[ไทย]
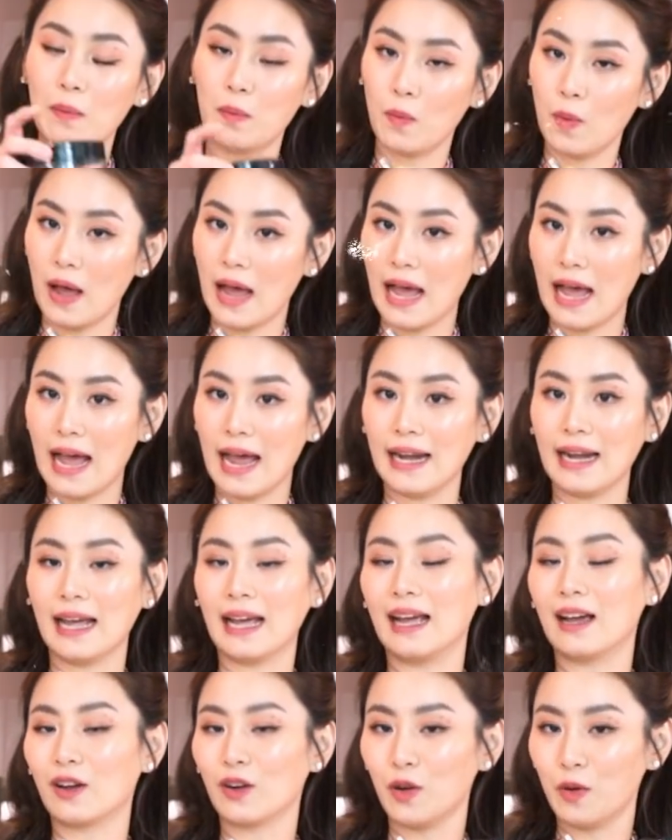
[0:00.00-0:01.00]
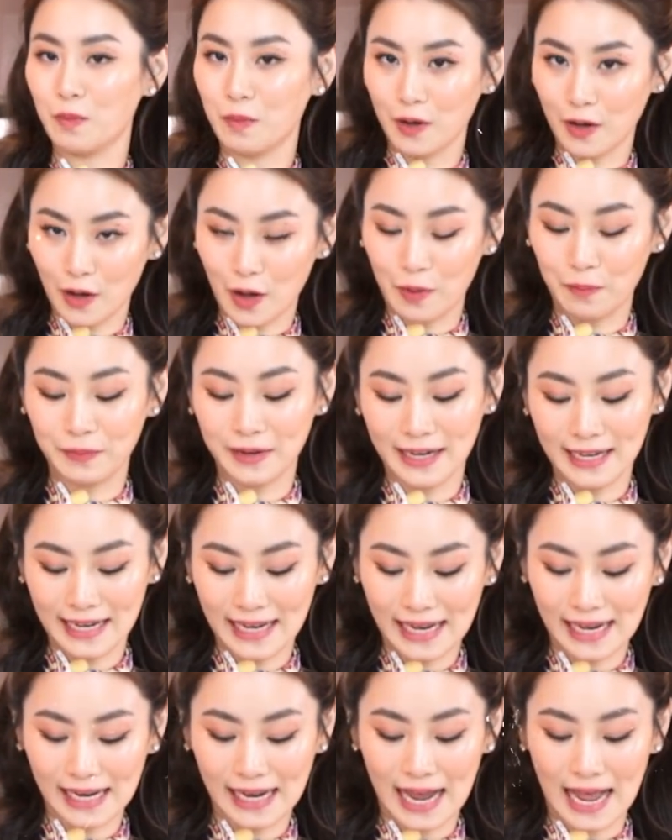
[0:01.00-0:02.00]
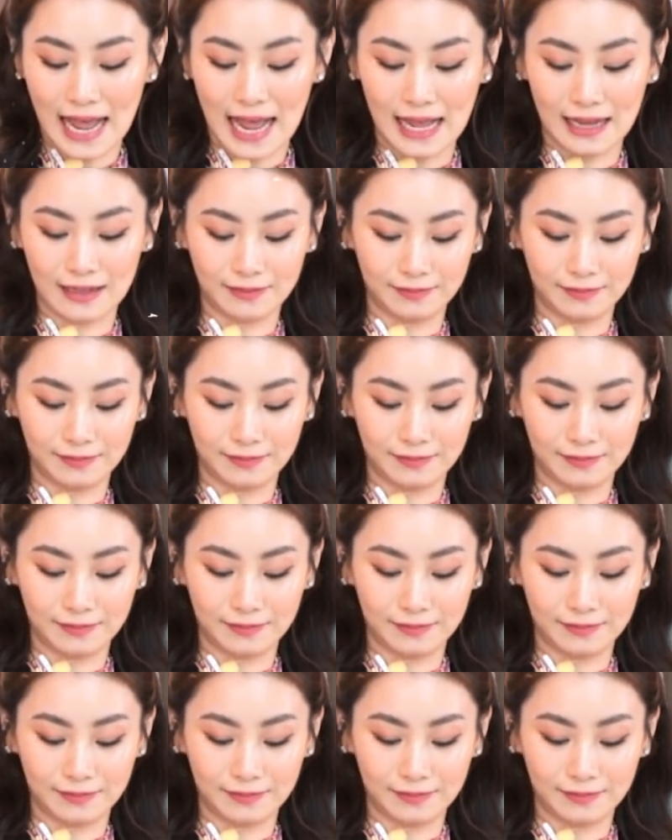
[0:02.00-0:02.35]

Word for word: ความหวานนะคะกลมกล่อมนั่นเองค่ะ